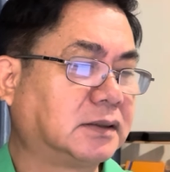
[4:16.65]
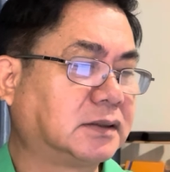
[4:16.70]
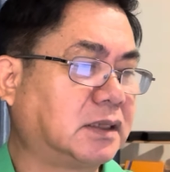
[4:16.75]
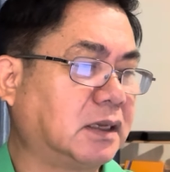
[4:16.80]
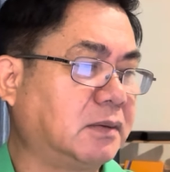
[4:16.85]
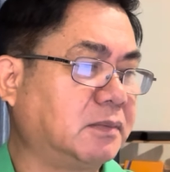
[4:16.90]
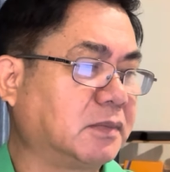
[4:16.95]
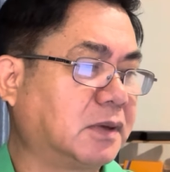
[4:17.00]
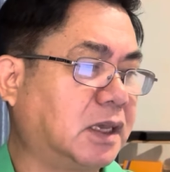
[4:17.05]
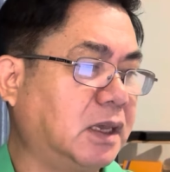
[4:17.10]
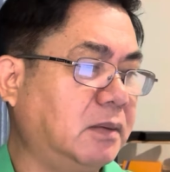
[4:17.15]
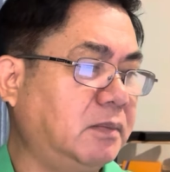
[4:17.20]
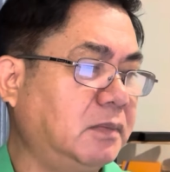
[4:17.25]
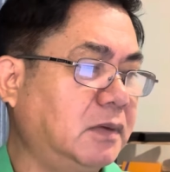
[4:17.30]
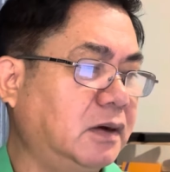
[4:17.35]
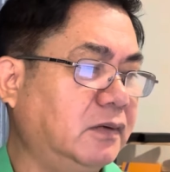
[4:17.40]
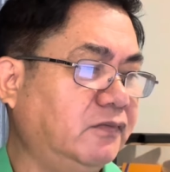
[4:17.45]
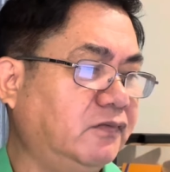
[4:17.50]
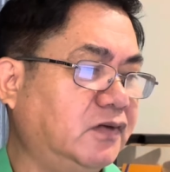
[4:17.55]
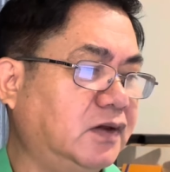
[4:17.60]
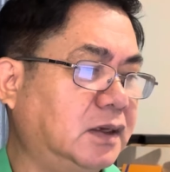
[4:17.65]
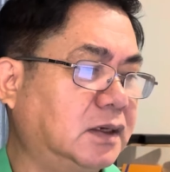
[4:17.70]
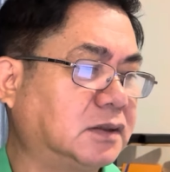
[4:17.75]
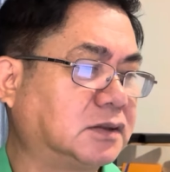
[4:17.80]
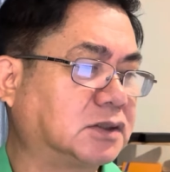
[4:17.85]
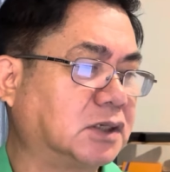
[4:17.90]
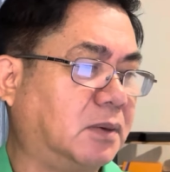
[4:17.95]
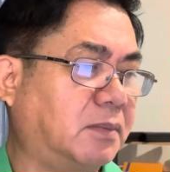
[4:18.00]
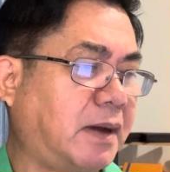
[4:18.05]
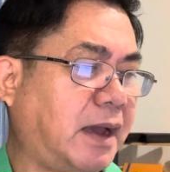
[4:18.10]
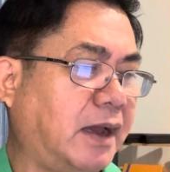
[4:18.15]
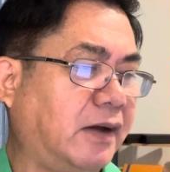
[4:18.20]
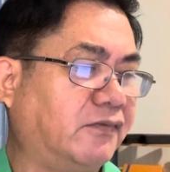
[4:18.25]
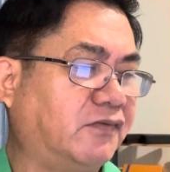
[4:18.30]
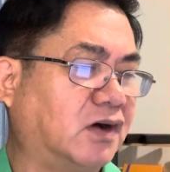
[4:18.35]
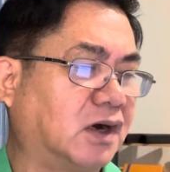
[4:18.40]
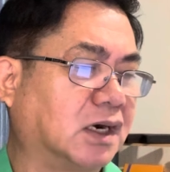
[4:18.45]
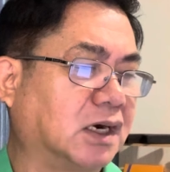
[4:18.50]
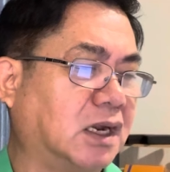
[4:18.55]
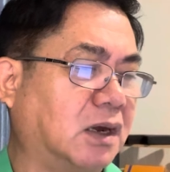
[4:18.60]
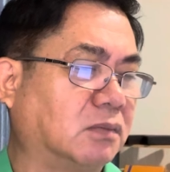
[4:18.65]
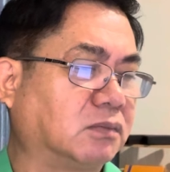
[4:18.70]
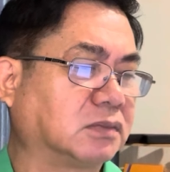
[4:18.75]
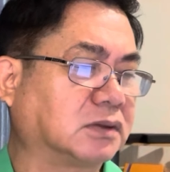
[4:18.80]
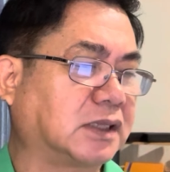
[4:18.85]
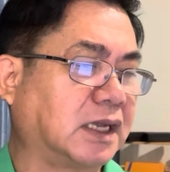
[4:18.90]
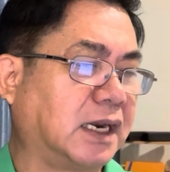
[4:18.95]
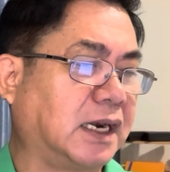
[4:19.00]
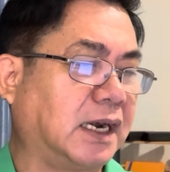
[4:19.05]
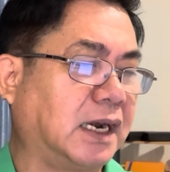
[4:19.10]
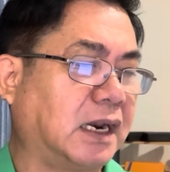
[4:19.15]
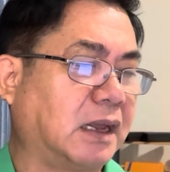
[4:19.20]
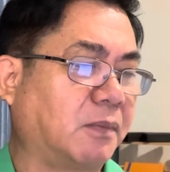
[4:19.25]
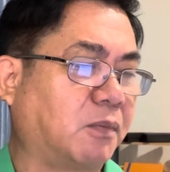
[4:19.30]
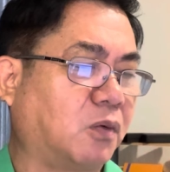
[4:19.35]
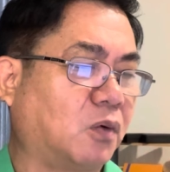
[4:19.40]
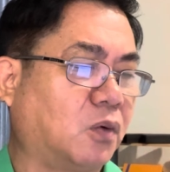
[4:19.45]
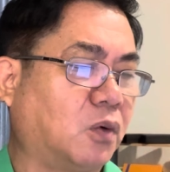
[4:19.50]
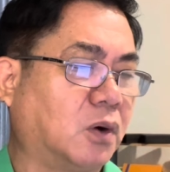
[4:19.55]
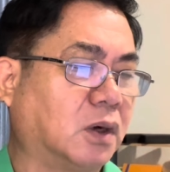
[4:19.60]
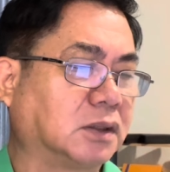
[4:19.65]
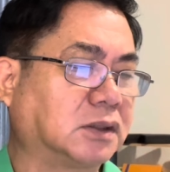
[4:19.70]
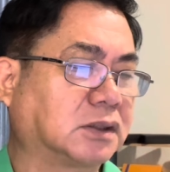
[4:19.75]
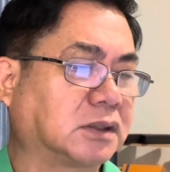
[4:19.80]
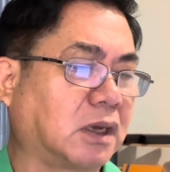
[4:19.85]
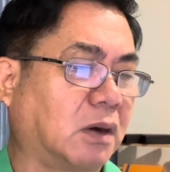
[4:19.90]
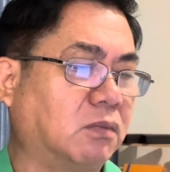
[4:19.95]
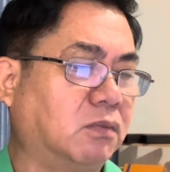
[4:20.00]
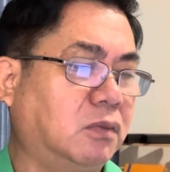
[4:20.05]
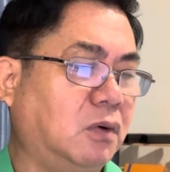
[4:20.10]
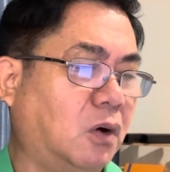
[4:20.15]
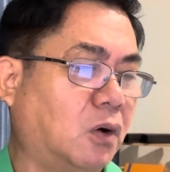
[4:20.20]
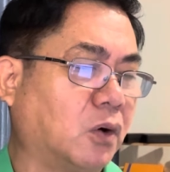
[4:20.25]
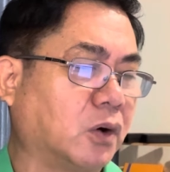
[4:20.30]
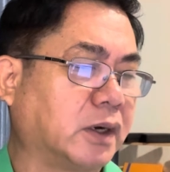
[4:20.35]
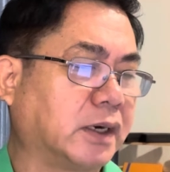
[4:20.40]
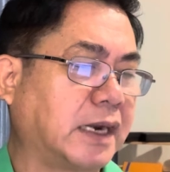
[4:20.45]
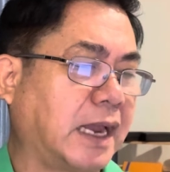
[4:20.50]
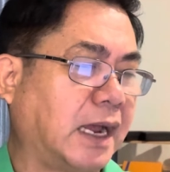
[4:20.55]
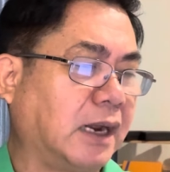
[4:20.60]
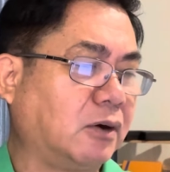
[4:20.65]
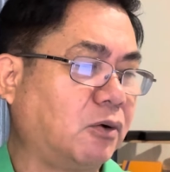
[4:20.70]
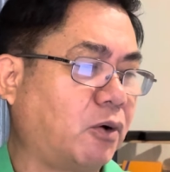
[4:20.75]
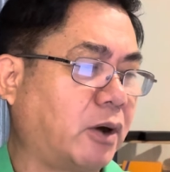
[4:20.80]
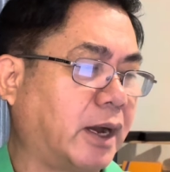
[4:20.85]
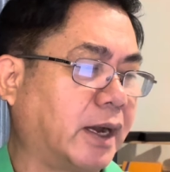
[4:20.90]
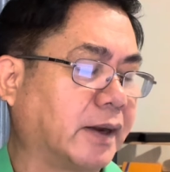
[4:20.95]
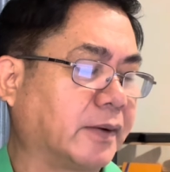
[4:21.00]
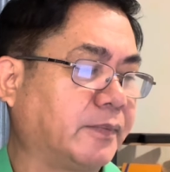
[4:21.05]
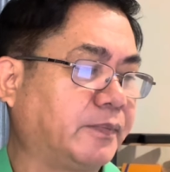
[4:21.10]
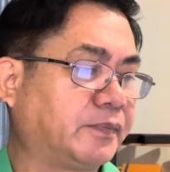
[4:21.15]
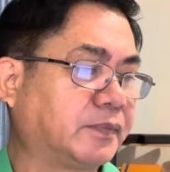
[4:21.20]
tìm kiếm ứng viên cho ban vận động thành lập của Tổng hội Đảng đoàn.